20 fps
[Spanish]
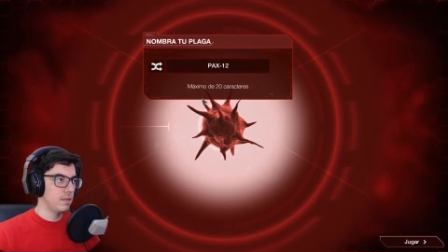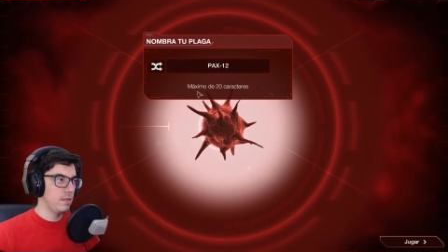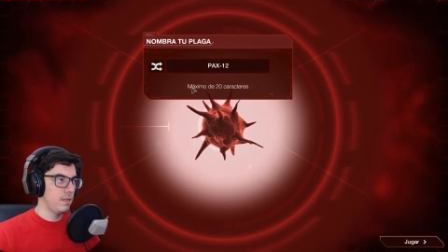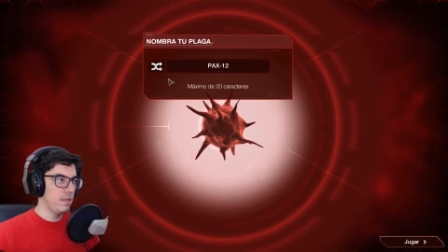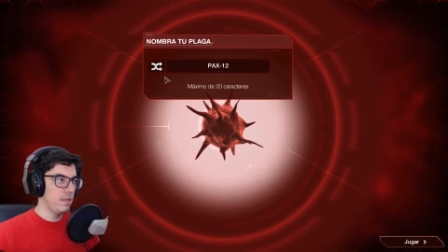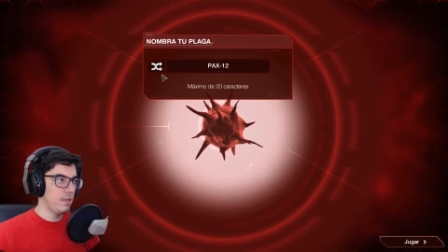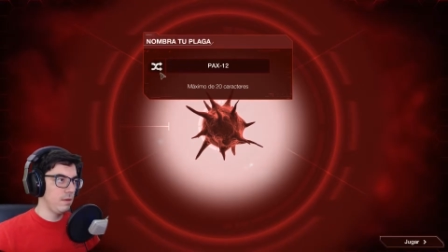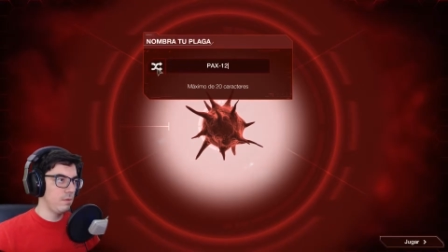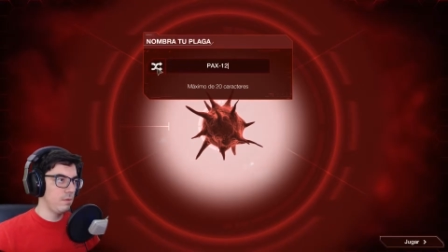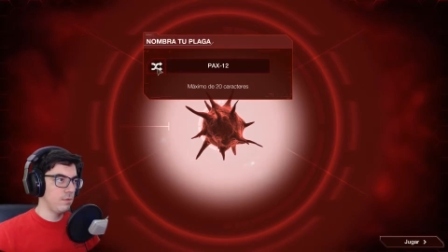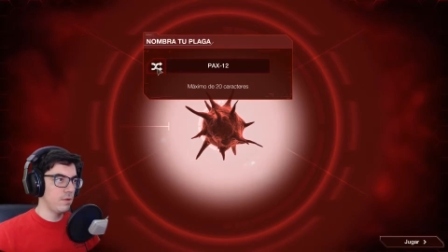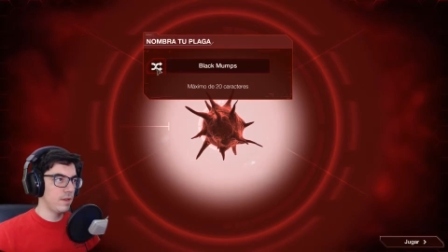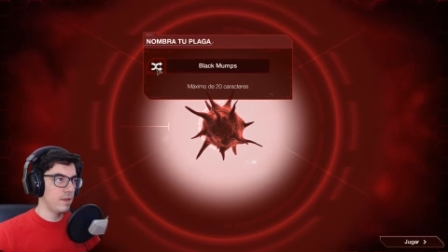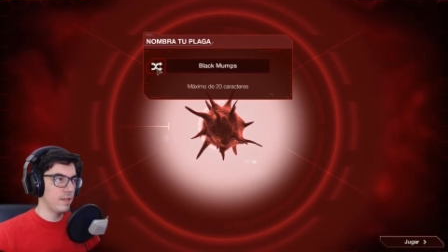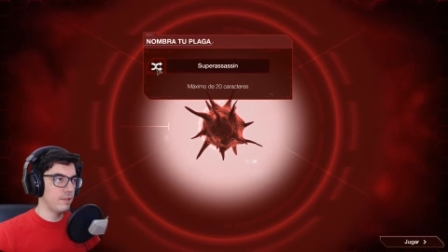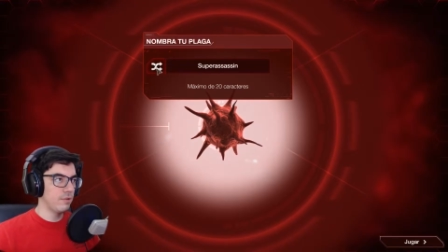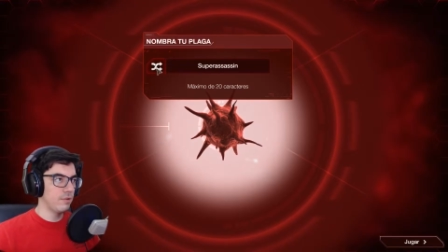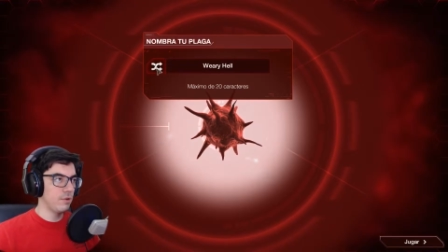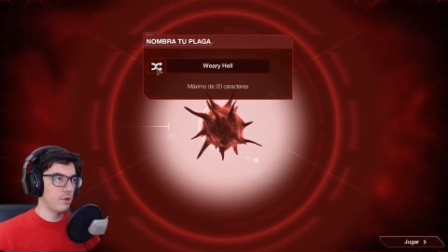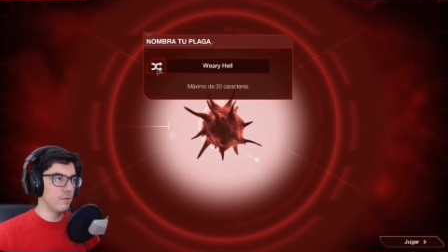Y un
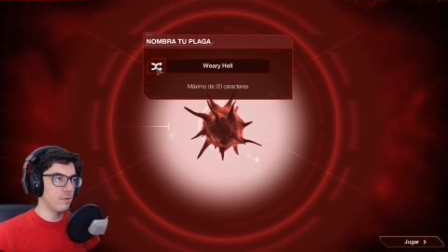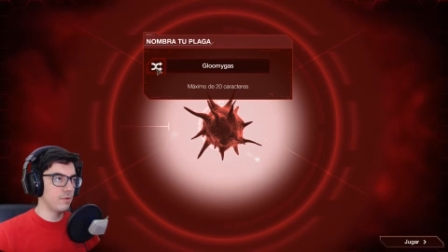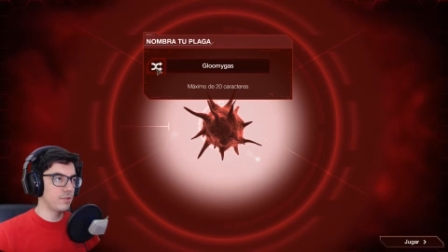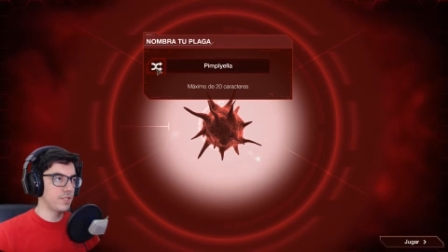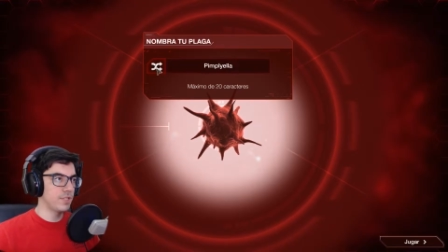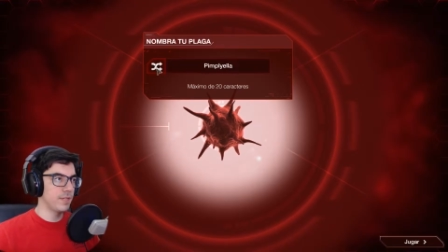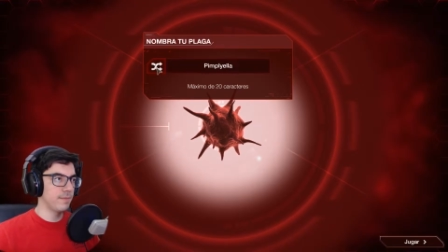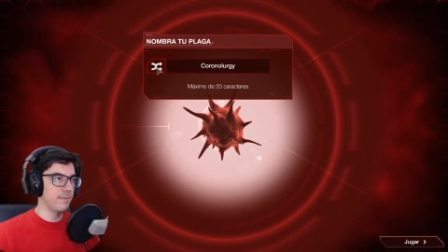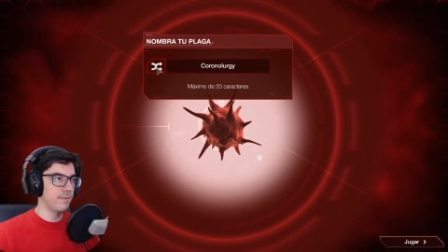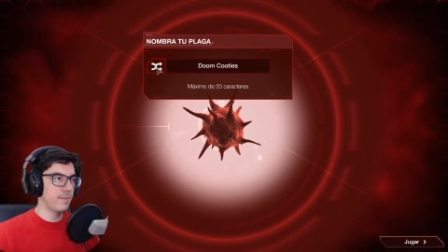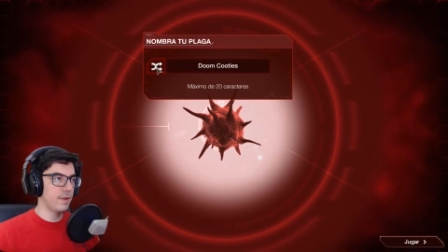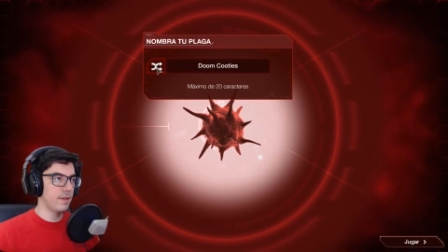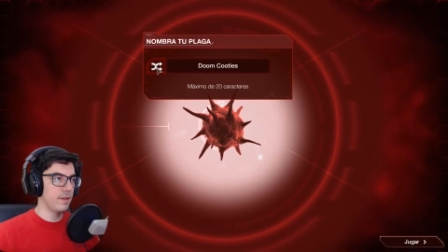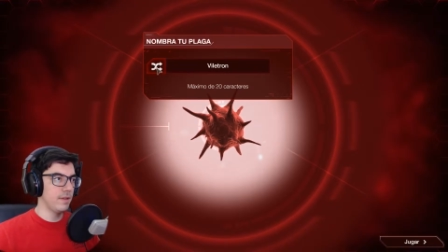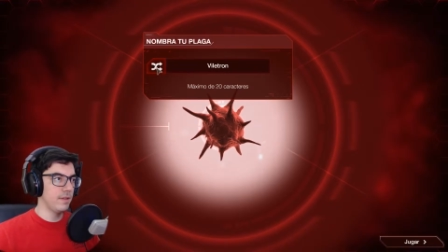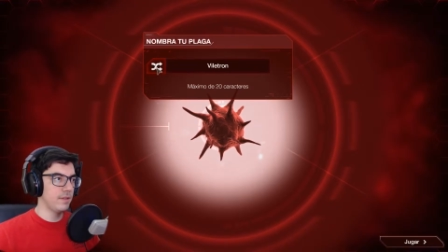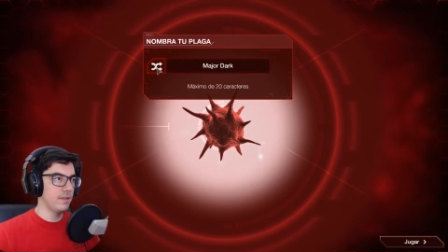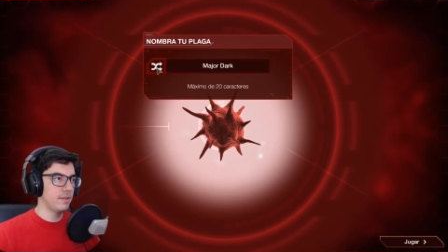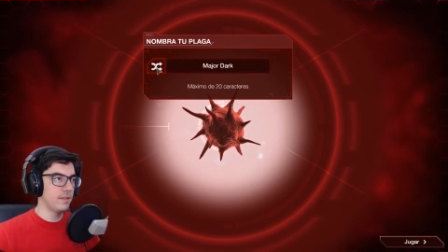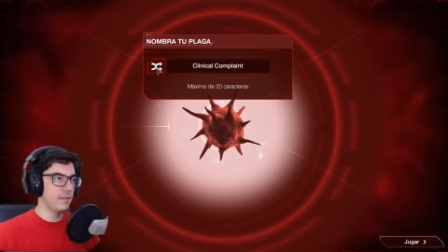aleatorio como
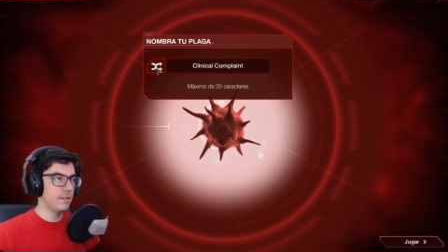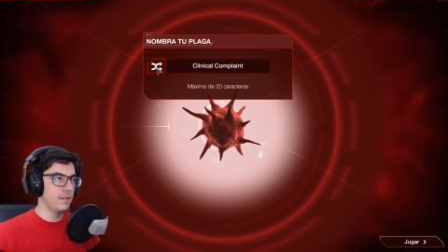siempre.